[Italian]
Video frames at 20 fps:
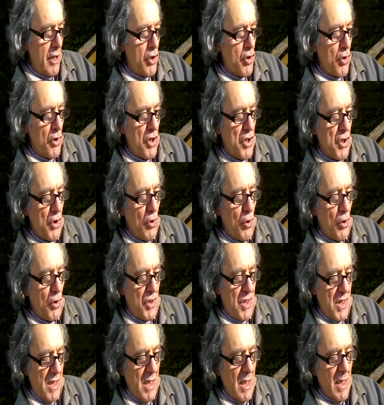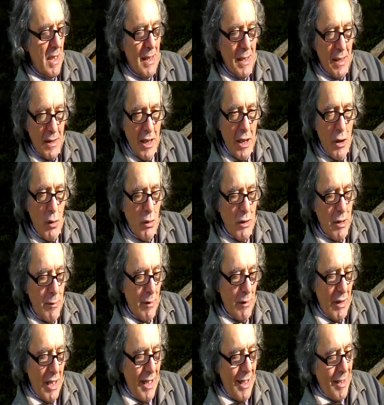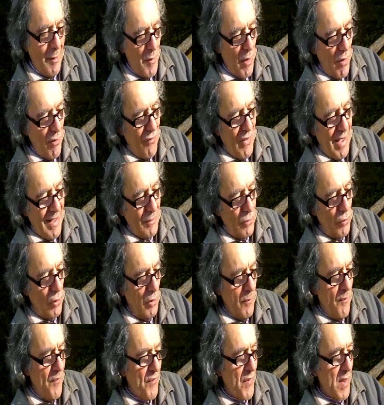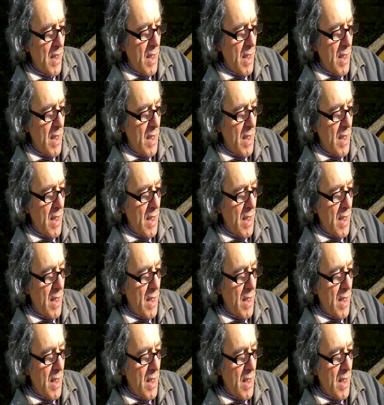nei giorni scorsi nell'ultima querela che abbiamo fatto,